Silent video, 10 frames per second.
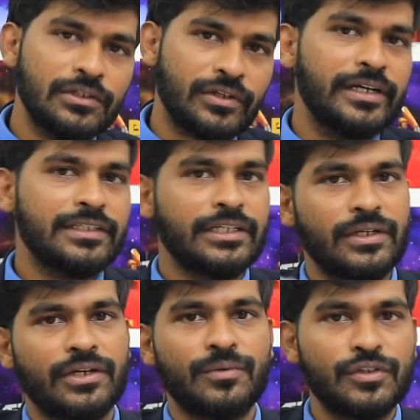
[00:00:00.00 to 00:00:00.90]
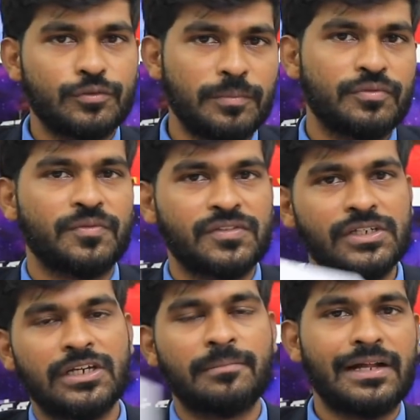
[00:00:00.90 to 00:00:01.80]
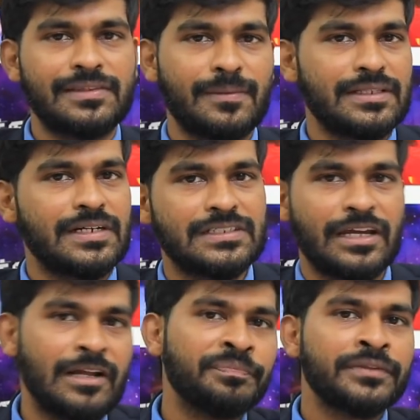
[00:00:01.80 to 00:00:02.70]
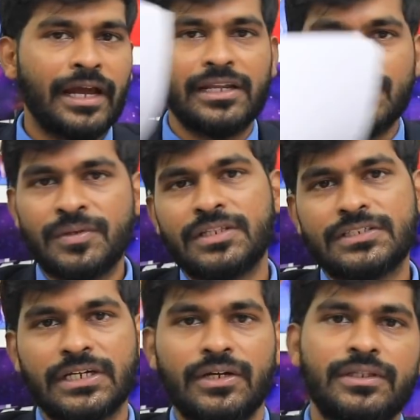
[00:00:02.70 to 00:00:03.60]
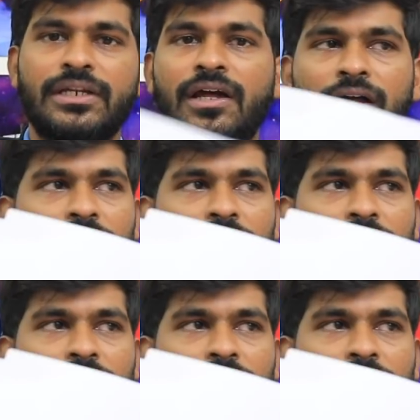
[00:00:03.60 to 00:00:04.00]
ஸோ ரெண்டு சைடும் ரிவர்ஸ் ஸ்வீப் சுவிட்ச் மாற்றி மாற்றி அடித்தார் அண்ட் இஸ்பந்திர சகல வந்து